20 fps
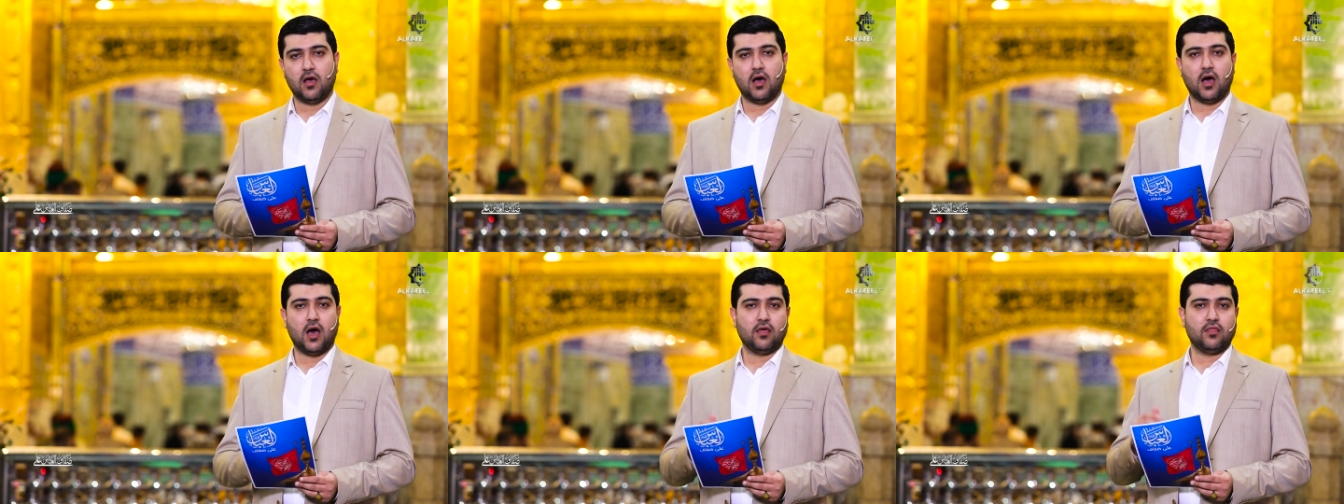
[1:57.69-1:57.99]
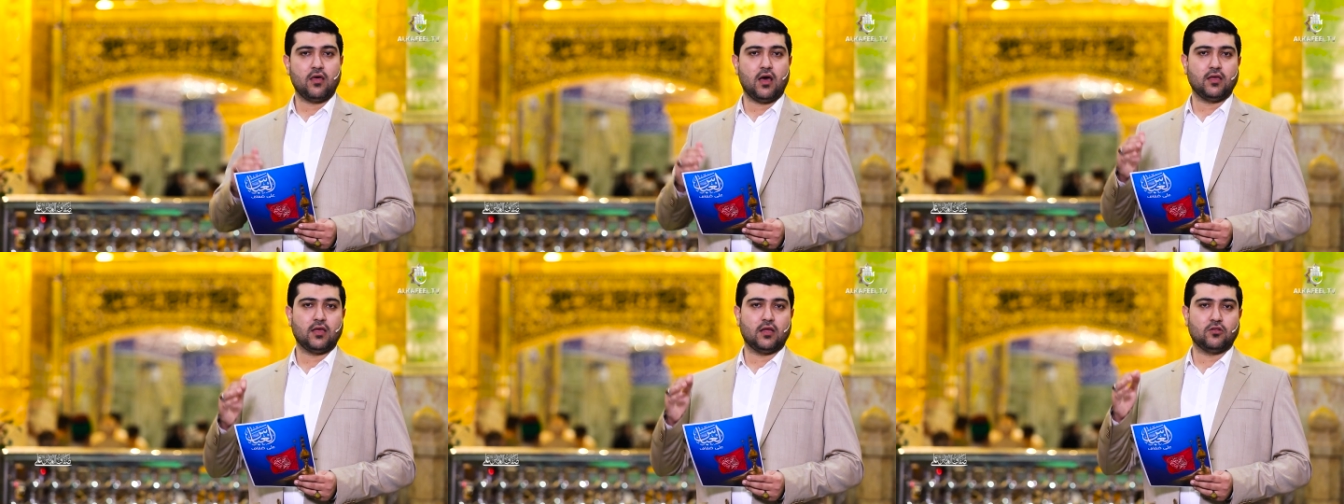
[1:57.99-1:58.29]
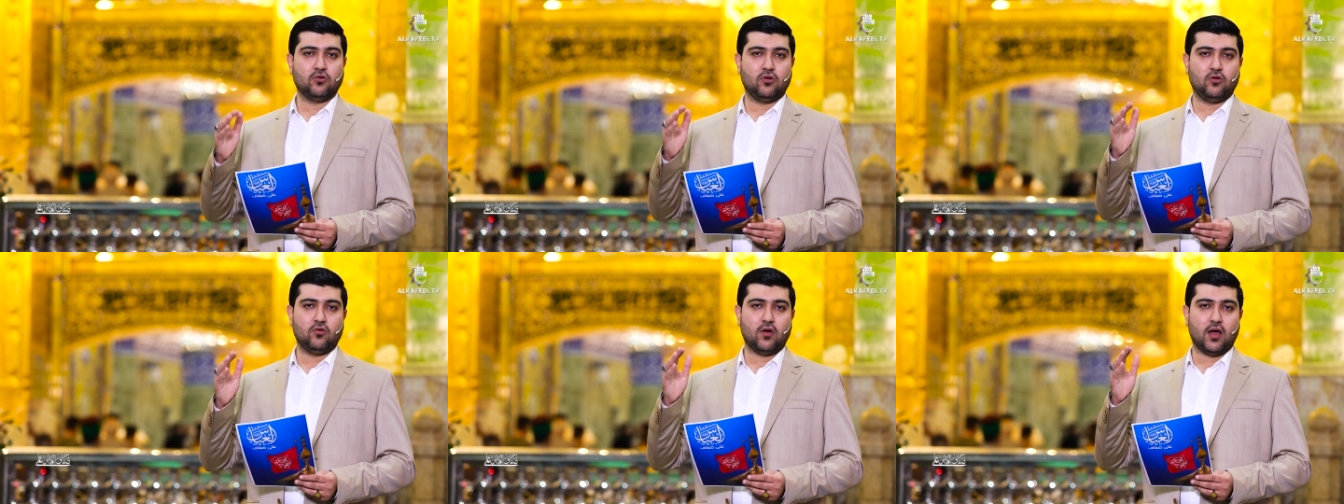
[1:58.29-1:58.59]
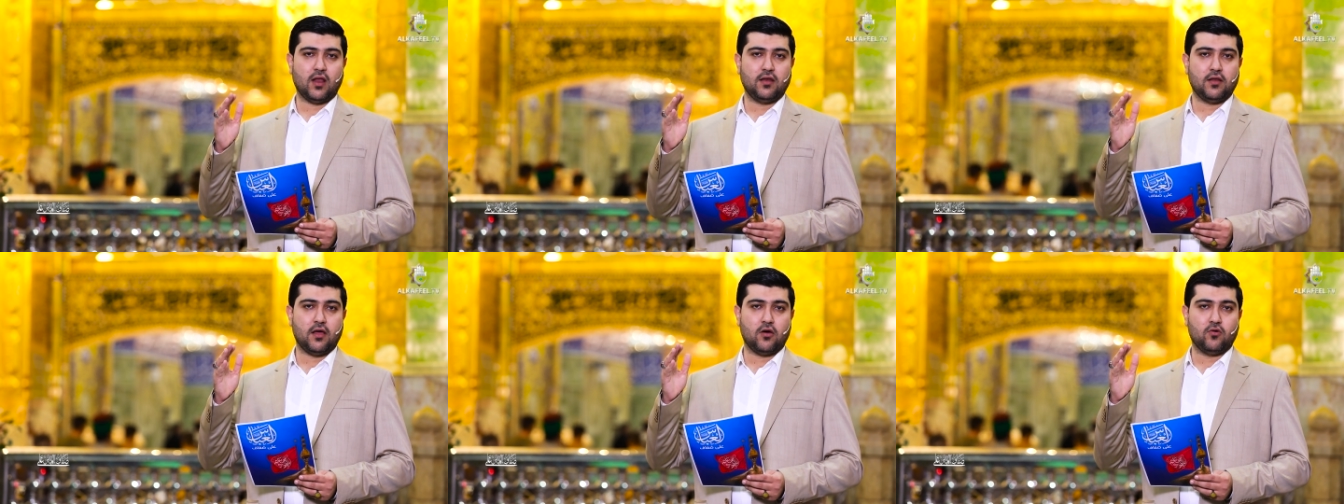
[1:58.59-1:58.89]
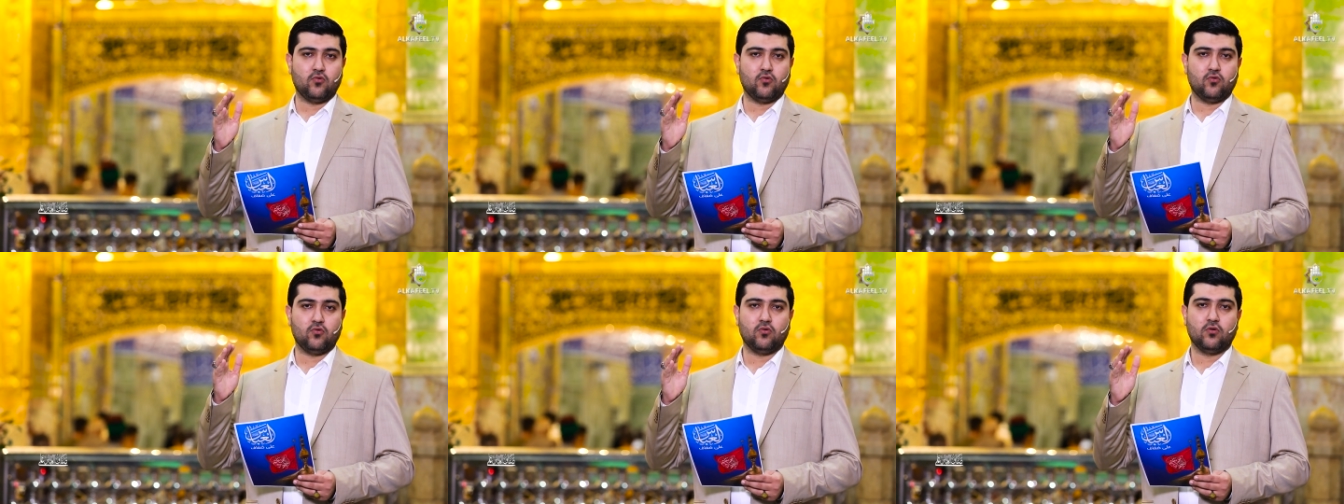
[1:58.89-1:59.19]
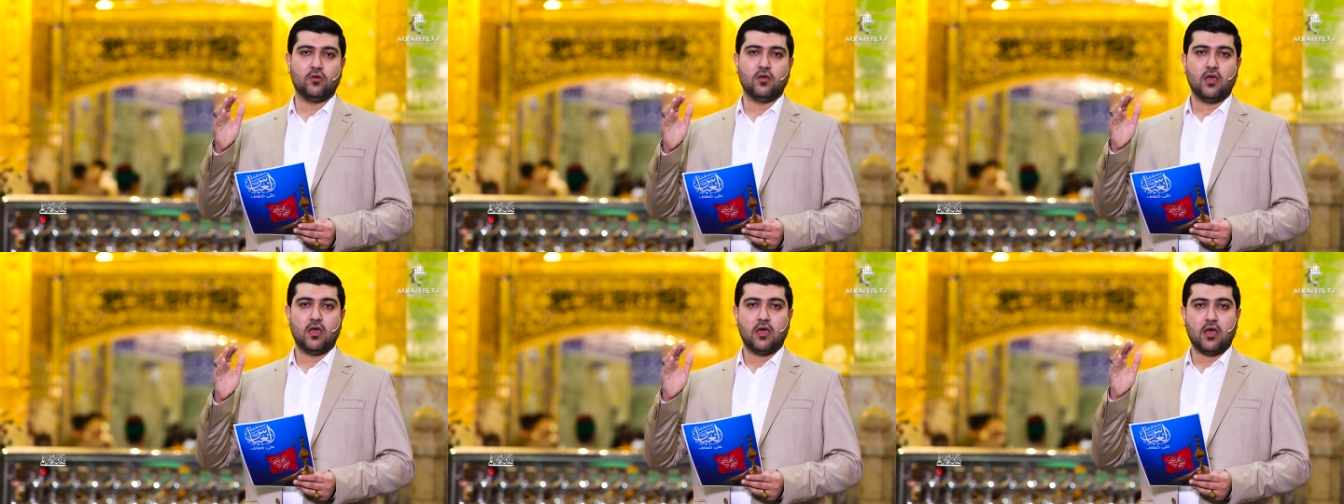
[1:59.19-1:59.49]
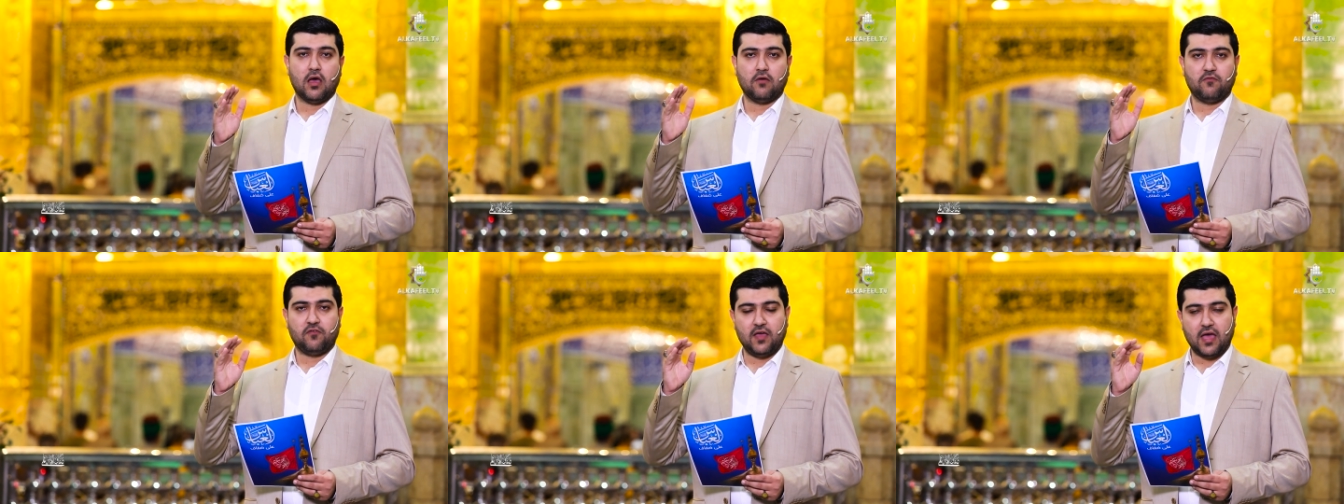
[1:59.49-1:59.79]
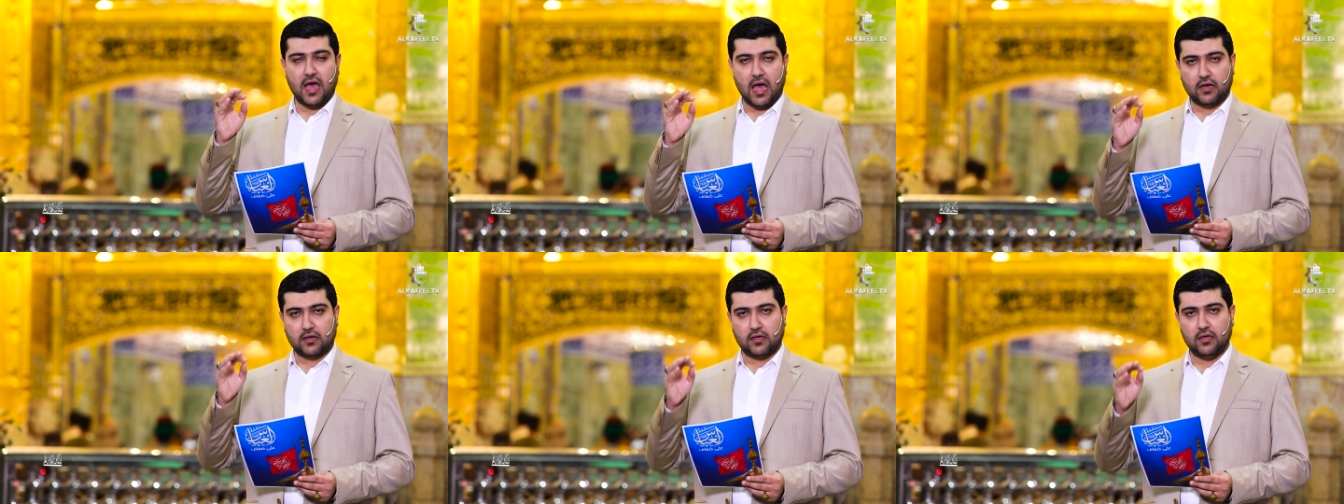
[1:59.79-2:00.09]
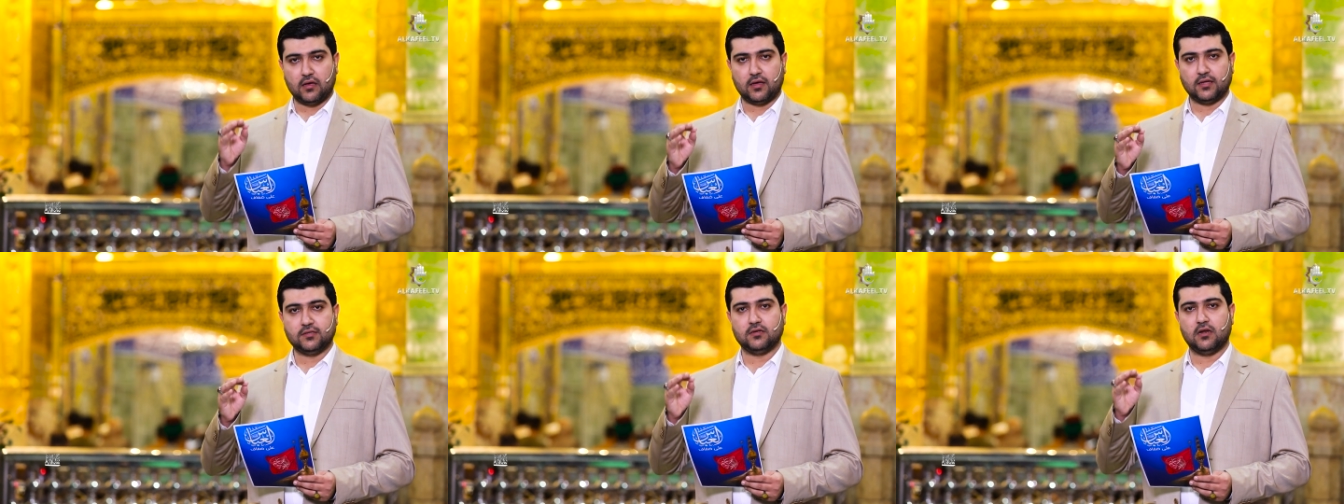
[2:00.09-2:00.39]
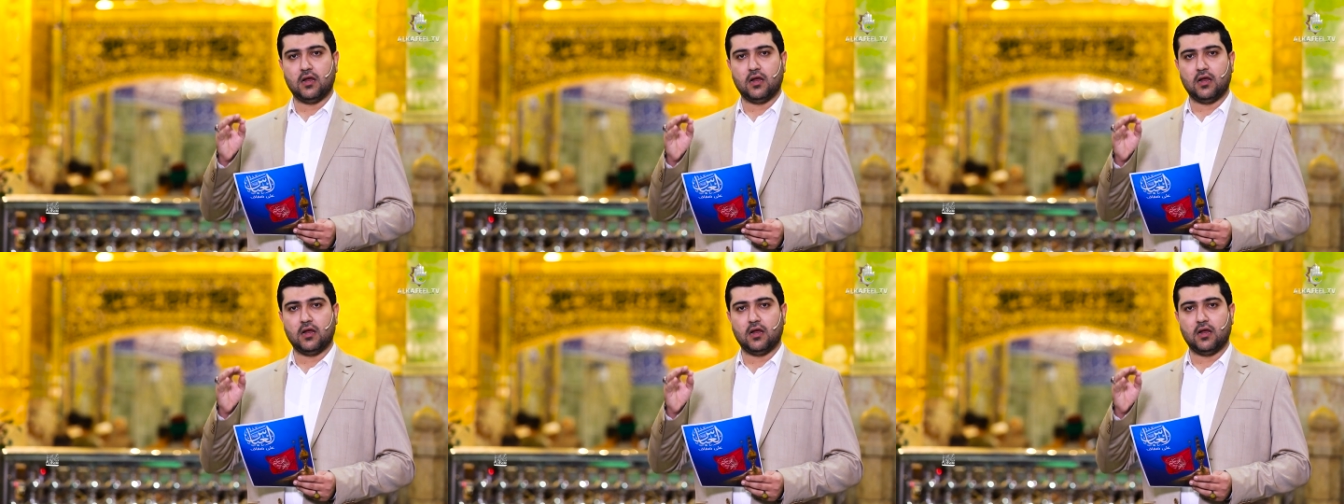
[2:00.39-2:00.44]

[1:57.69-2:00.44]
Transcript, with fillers: هذا يدل انه في حقيقه